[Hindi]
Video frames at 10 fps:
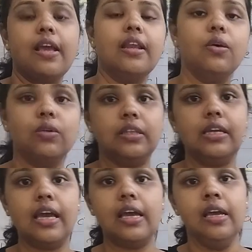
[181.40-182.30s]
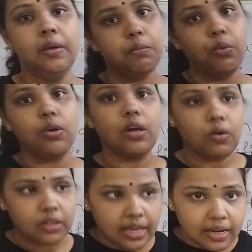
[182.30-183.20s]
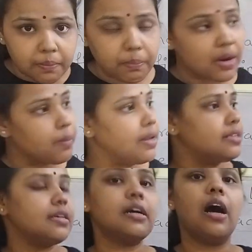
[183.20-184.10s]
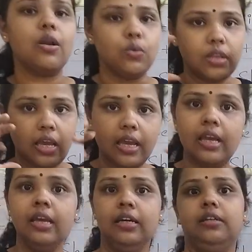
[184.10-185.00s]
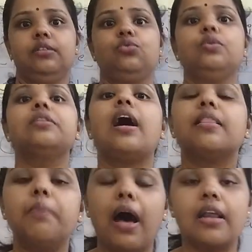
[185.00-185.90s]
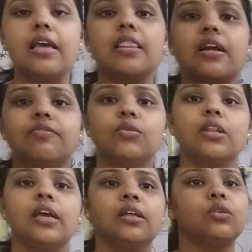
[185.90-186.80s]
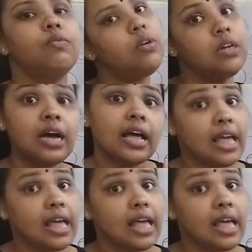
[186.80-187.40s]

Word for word: निकली होती है मोटा होता है लम बड़े बड़े से कान होते हैं दो दांत बाहर की तरफ होते हैं तो वो